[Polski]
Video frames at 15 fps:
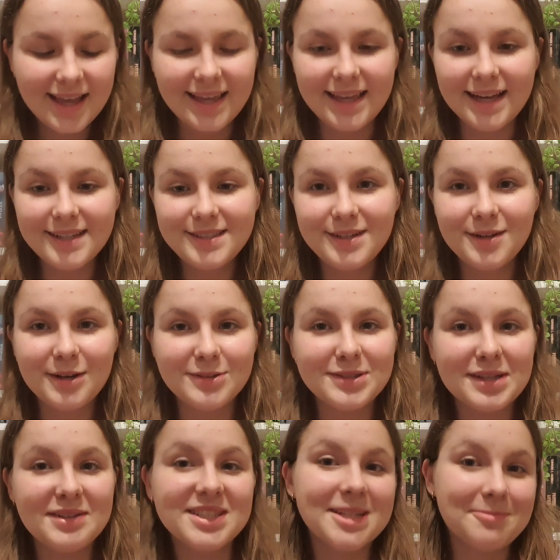I ja się go
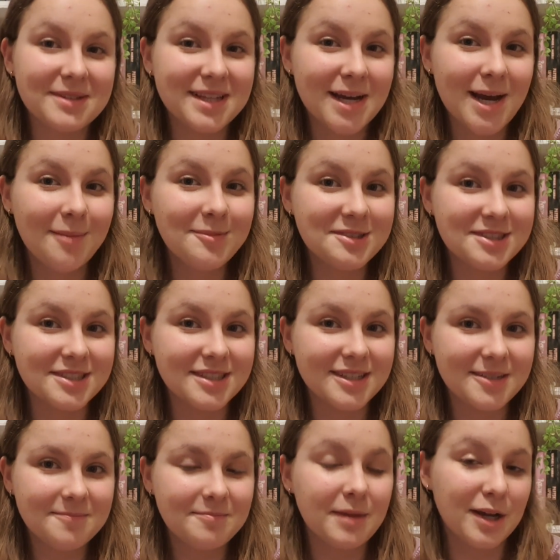ostatnio zapytałam, czy
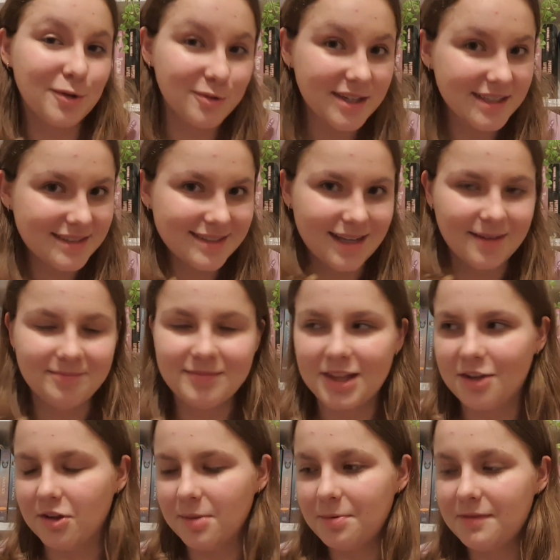ma Goodreadsa.
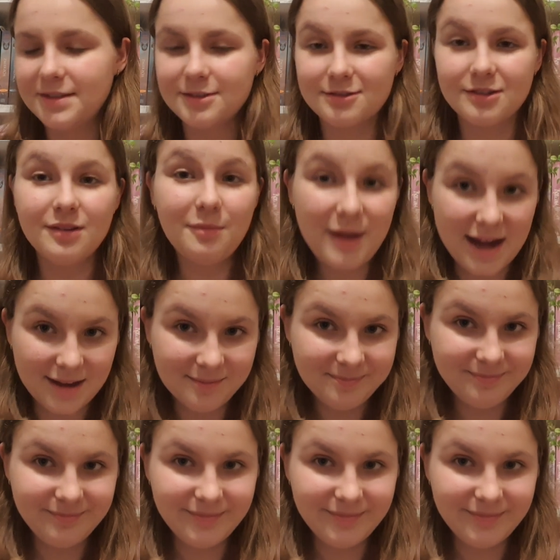I on powiedział, że no ma